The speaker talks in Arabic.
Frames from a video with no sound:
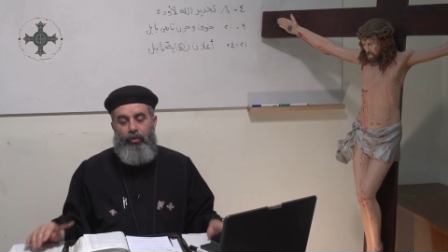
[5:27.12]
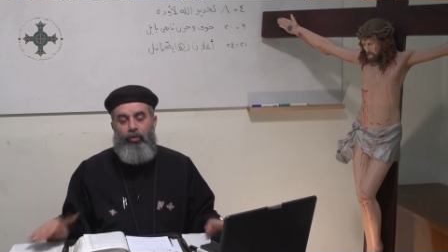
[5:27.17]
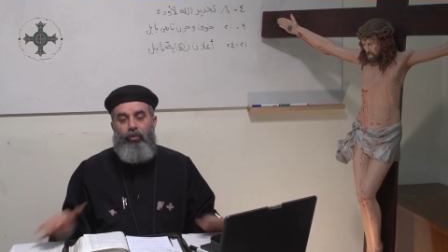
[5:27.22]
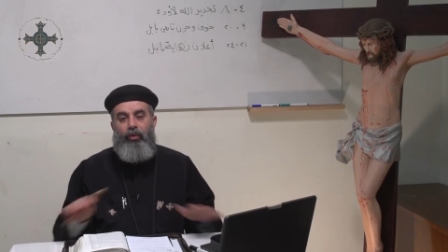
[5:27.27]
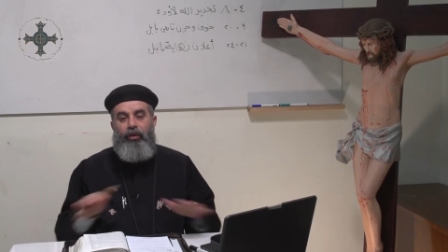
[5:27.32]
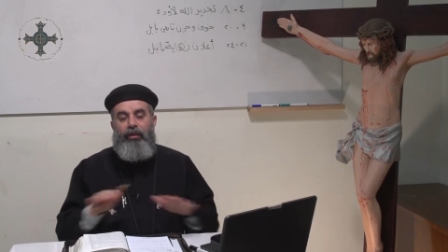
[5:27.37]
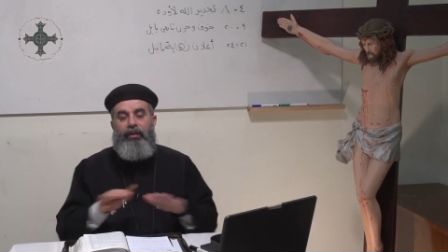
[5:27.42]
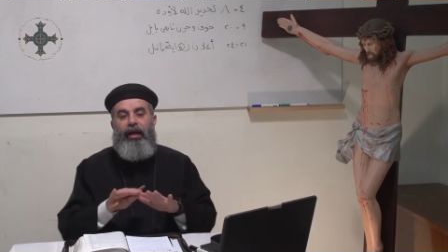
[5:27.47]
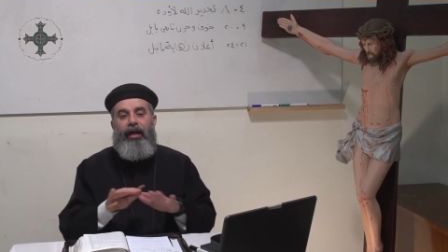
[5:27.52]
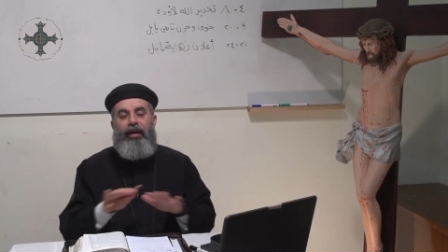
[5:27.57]

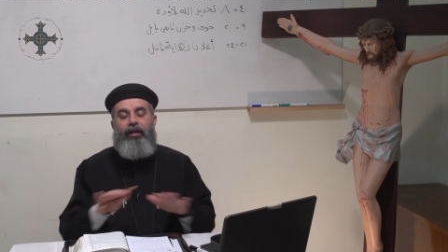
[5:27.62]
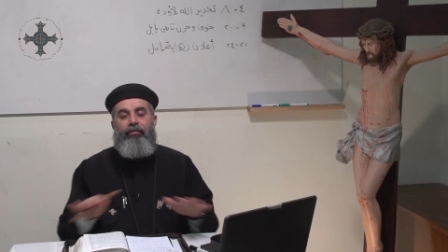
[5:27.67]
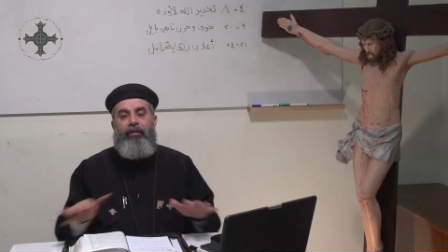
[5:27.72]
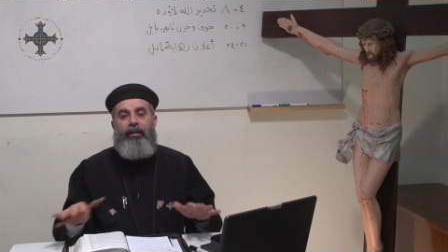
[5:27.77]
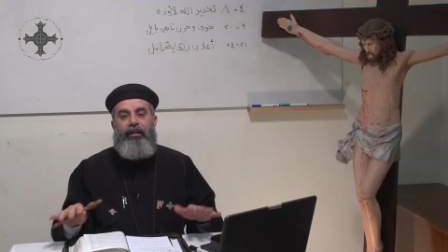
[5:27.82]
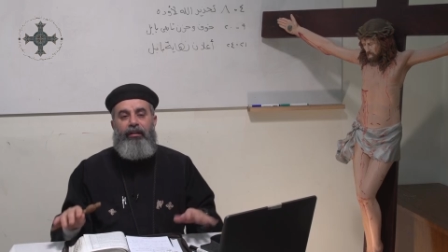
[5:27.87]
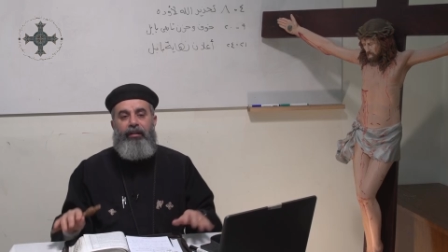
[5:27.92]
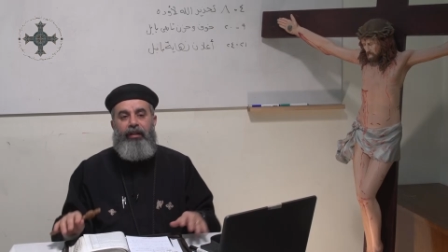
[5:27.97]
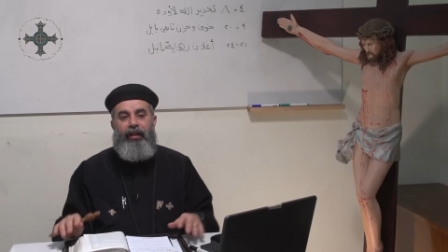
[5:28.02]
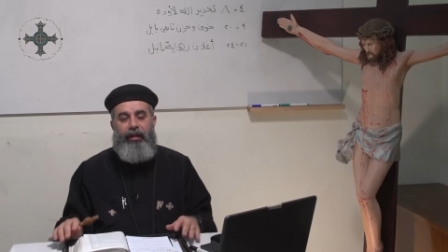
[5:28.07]
كل ده هيبقى
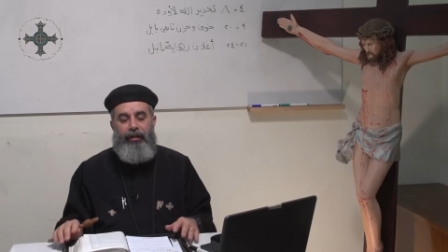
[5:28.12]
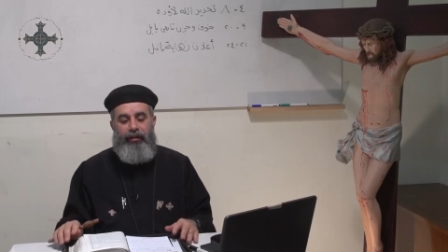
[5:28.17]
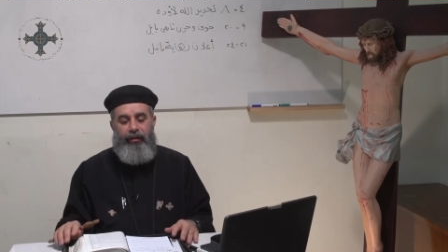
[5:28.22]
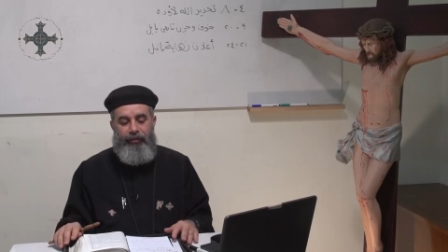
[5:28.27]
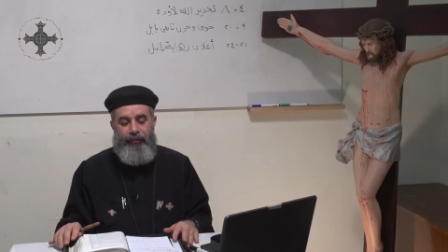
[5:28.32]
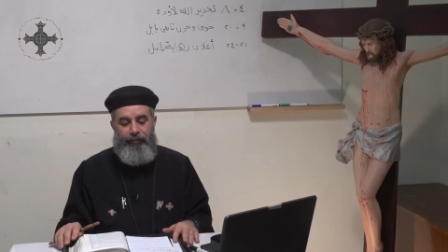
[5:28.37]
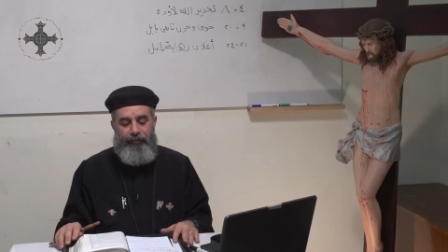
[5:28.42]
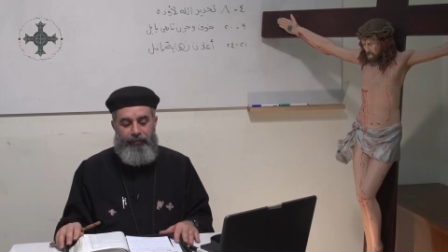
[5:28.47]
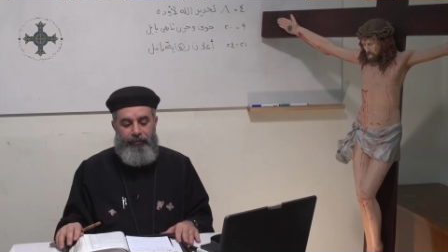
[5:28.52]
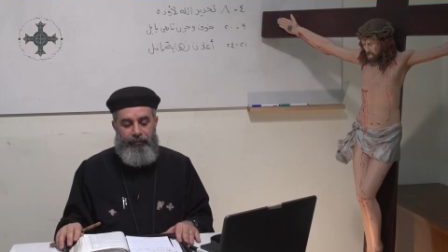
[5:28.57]
ليه نهاية
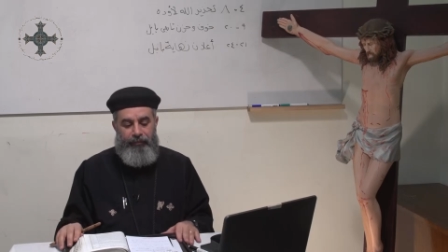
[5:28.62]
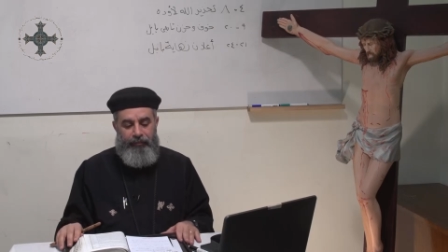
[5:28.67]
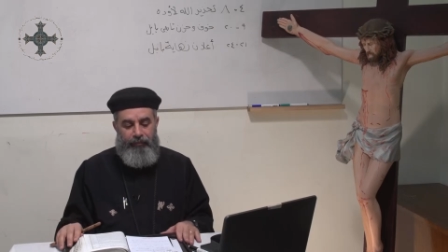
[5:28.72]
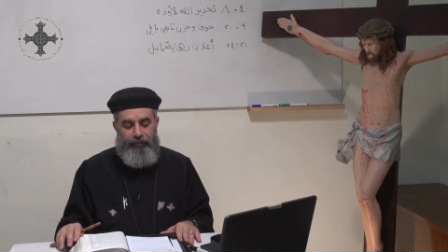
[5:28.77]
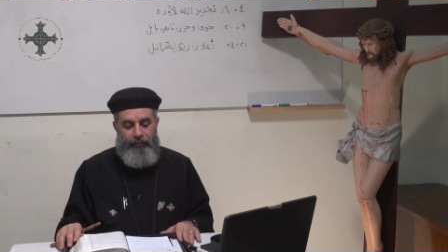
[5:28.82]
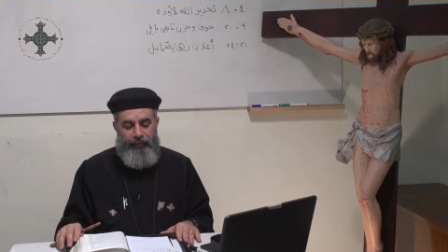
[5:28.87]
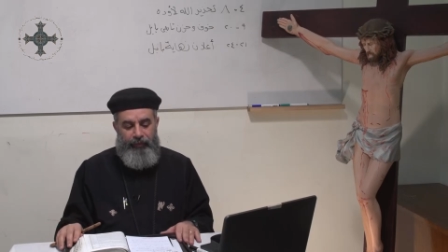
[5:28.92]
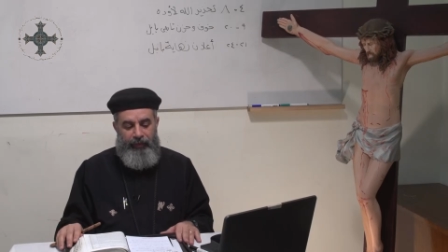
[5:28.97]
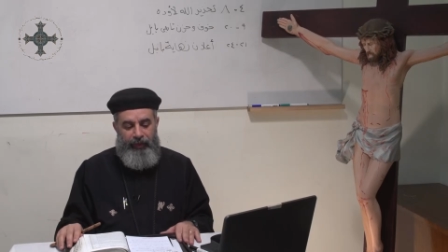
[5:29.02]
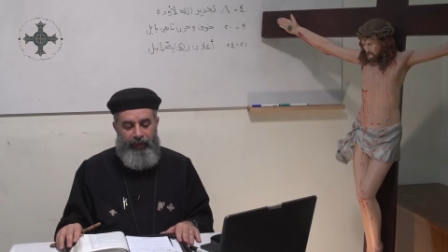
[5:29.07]

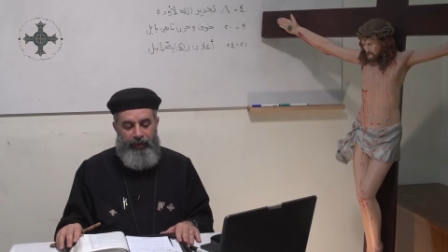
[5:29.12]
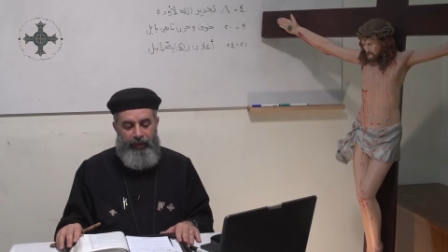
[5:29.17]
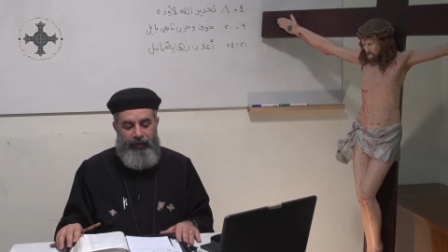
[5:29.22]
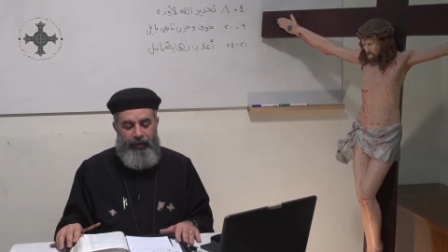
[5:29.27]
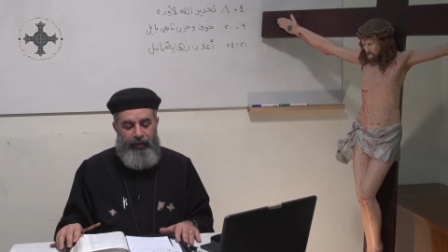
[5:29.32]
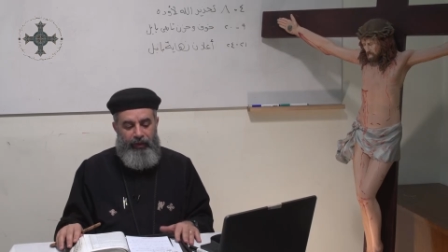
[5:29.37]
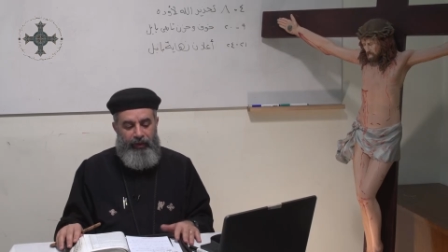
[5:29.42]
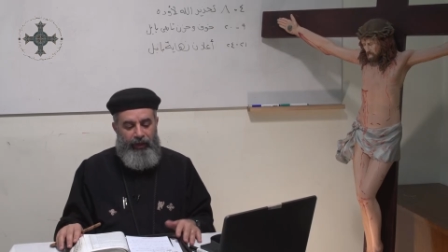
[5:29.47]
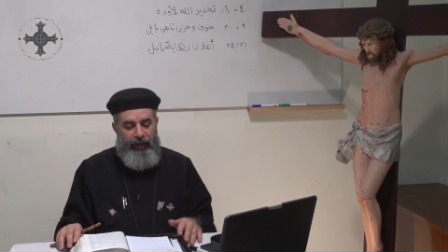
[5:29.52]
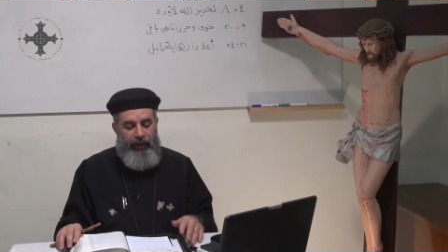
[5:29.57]

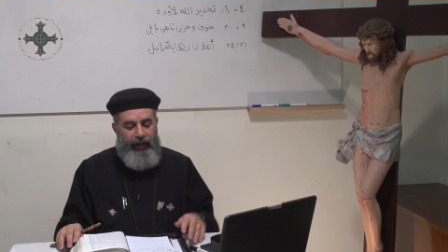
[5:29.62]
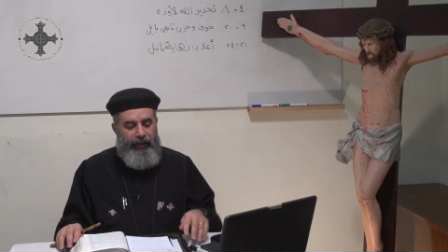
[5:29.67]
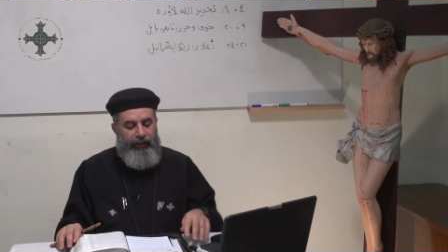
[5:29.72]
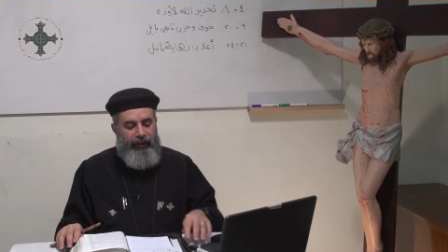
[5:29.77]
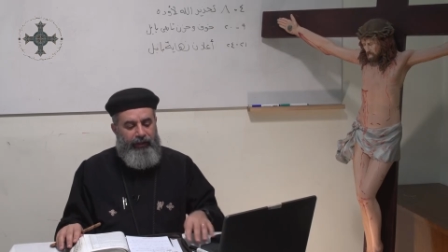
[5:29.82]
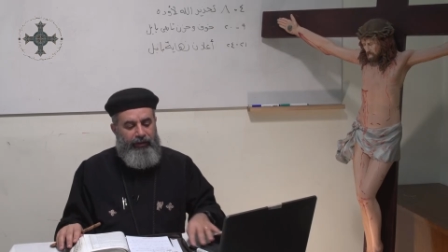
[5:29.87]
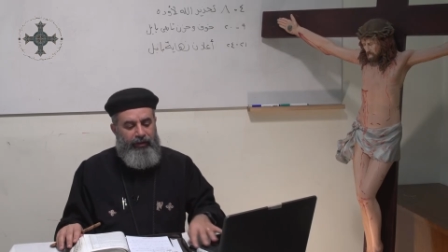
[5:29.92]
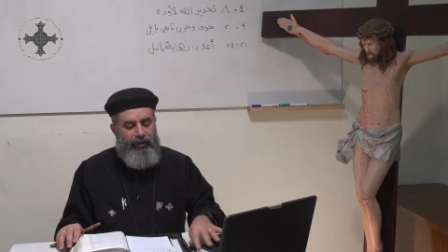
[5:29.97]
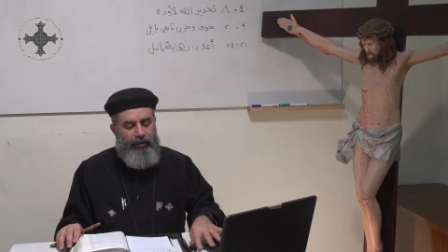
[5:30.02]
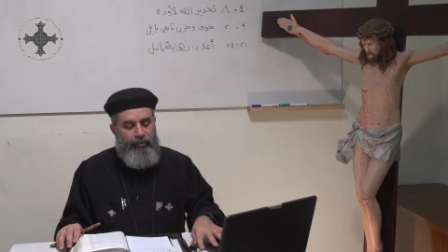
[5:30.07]
احنا
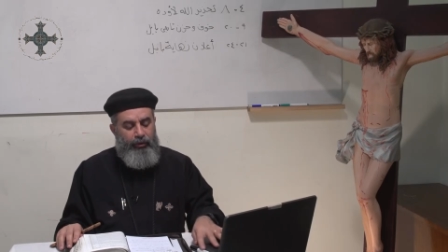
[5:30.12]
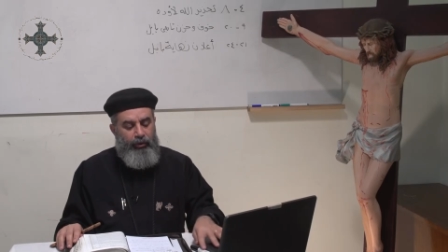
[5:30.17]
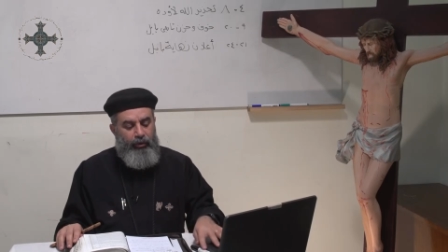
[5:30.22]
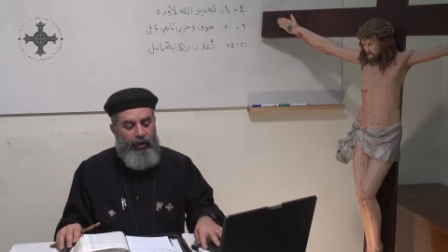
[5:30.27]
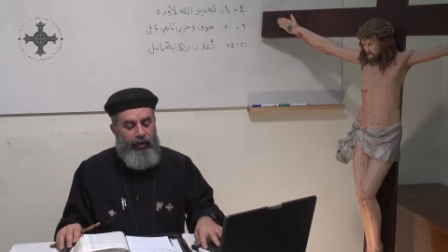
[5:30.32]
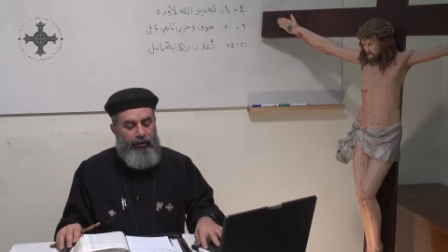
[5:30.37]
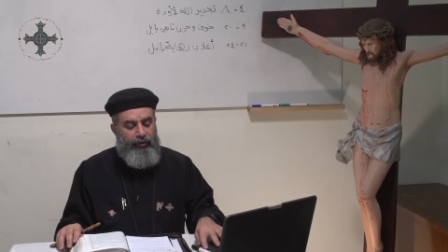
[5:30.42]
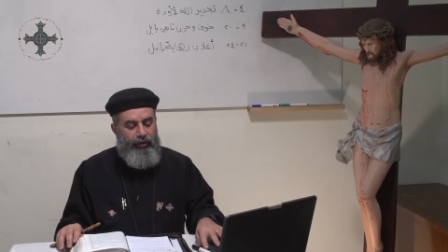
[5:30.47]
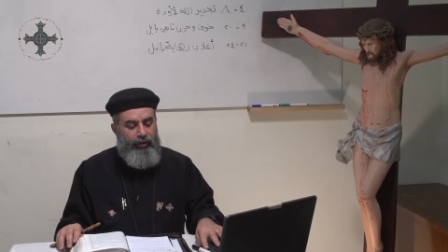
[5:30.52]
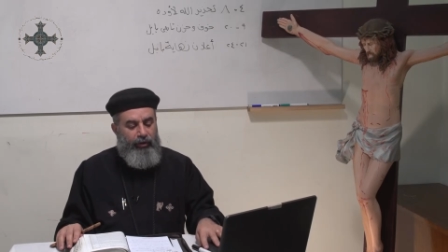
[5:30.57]
كتير
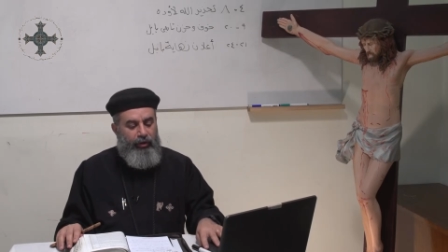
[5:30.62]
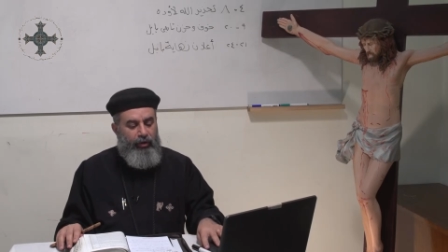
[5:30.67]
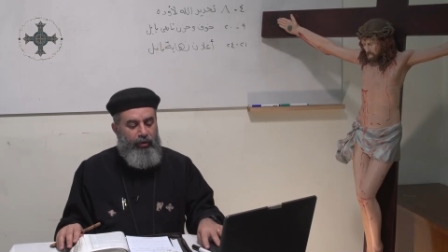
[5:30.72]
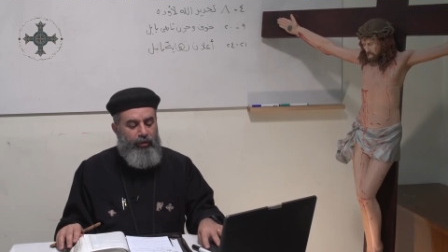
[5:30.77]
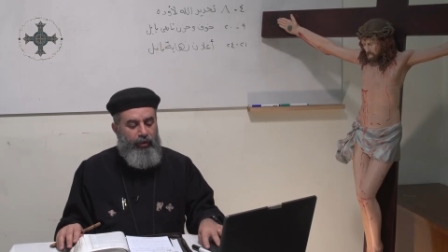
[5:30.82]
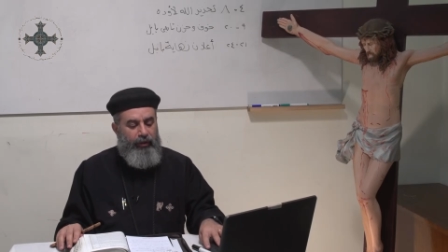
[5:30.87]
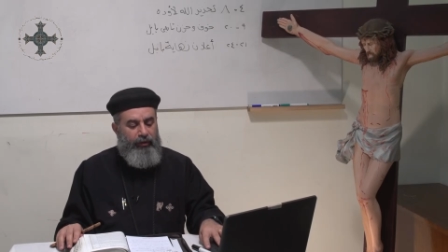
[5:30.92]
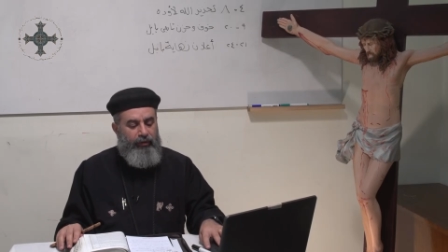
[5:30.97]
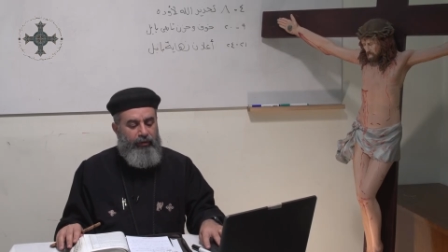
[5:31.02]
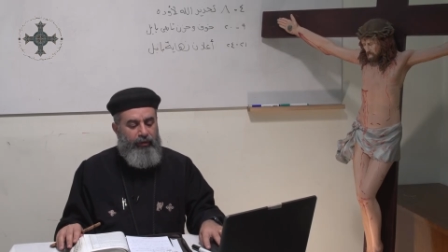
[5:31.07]
بنقف كده
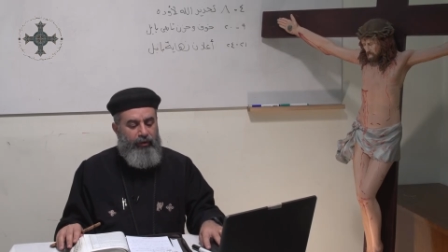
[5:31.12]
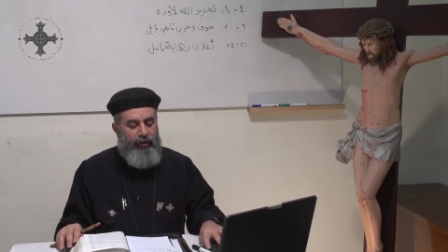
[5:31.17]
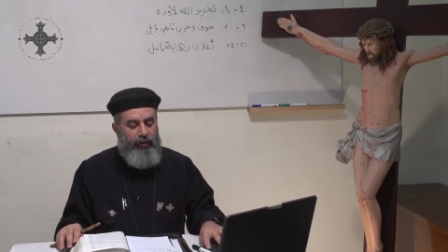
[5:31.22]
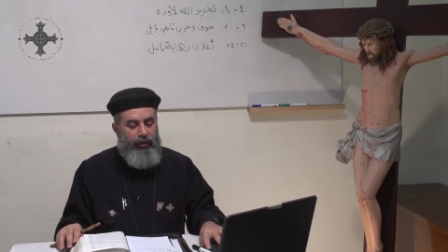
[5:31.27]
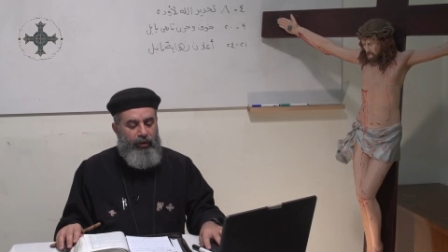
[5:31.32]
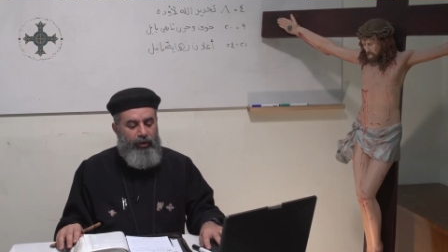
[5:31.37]
هوت